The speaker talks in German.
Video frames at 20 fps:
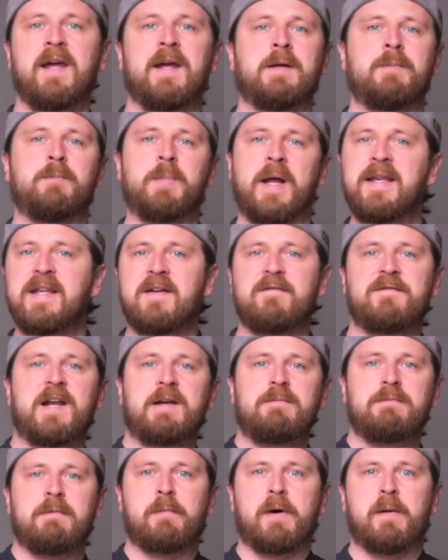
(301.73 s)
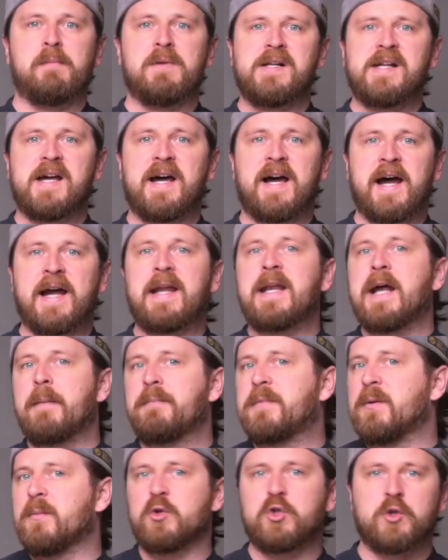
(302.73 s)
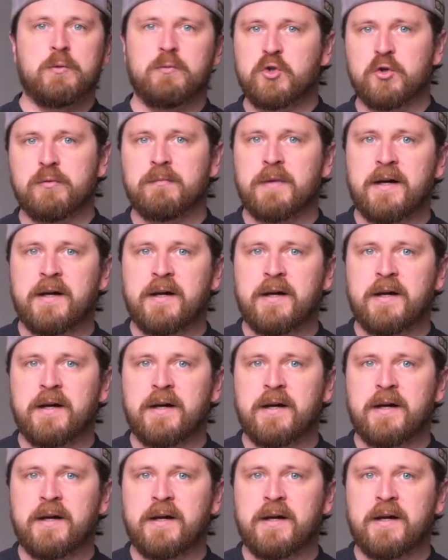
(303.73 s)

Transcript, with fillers: Ich blende da vielleicht mal ein paar Bilder ein, habt ihr bestimmt schon